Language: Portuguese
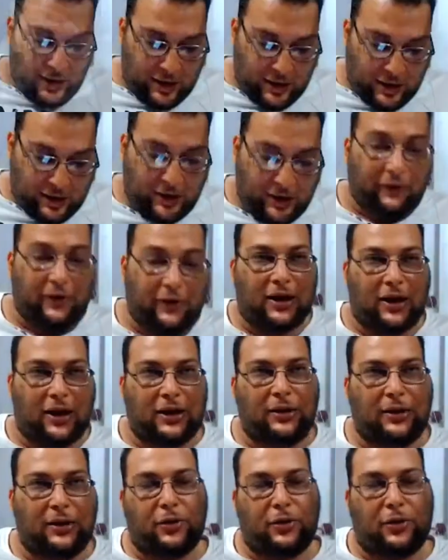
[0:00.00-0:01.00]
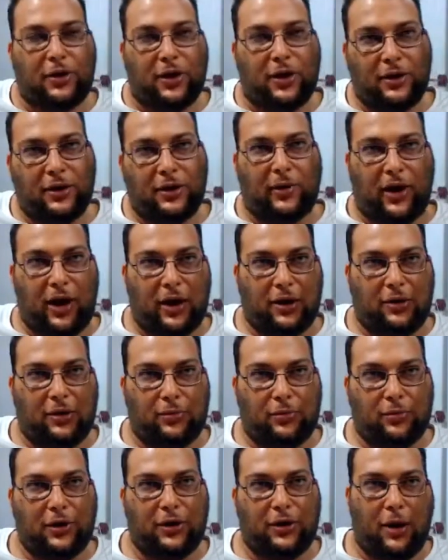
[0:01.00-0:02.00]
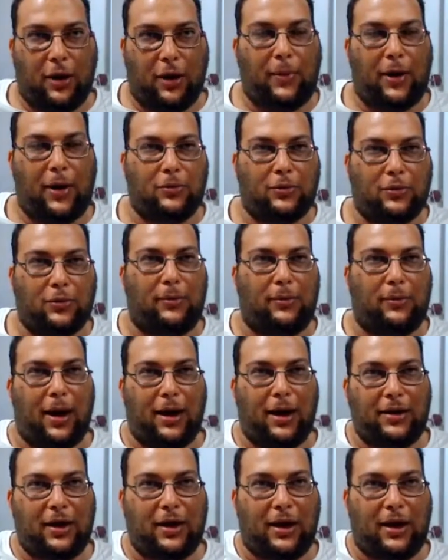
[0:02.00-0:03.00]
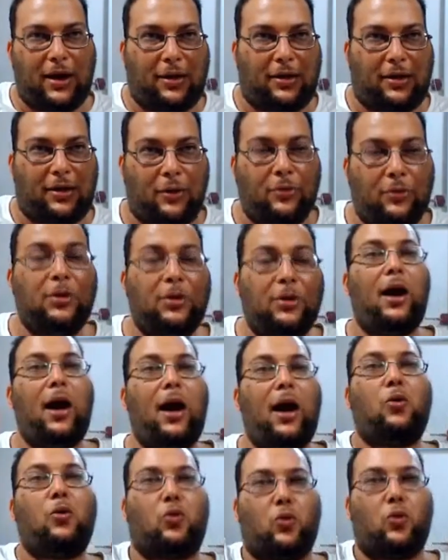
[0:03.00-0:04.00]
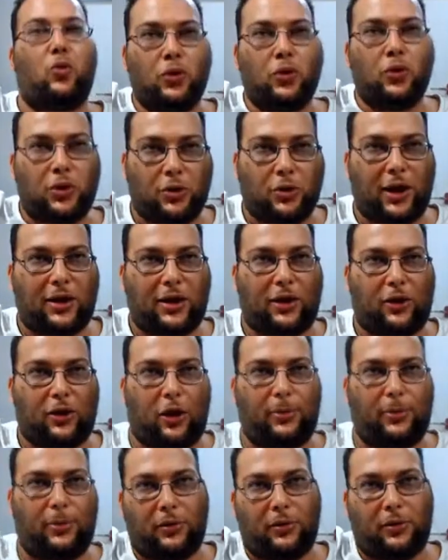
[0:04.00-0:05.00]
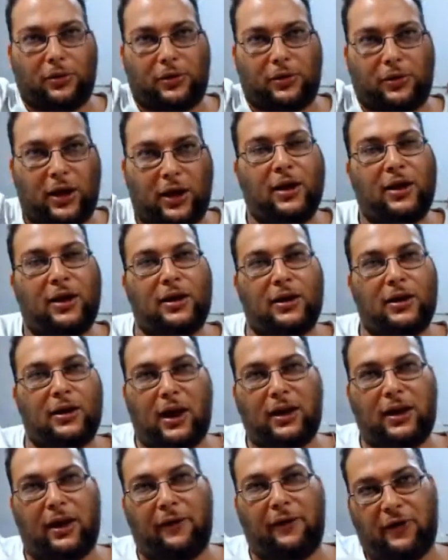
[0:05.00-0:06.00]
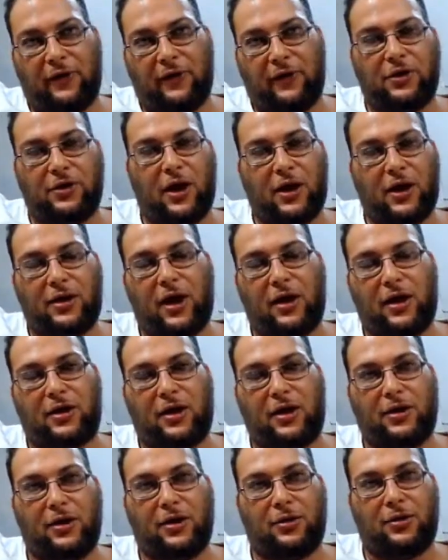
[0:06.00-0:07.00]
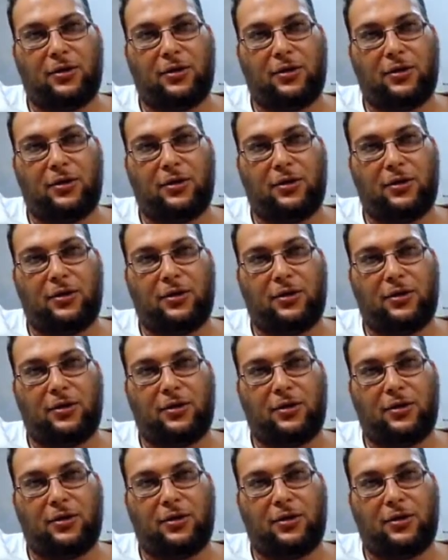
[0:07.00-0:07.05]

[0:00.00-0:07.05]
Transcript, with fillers: endividando e buscando empréstimos. Então a pergunta é mais em relação ao custo que essas obras vão ter lá na frente. O que, é que você acha disso,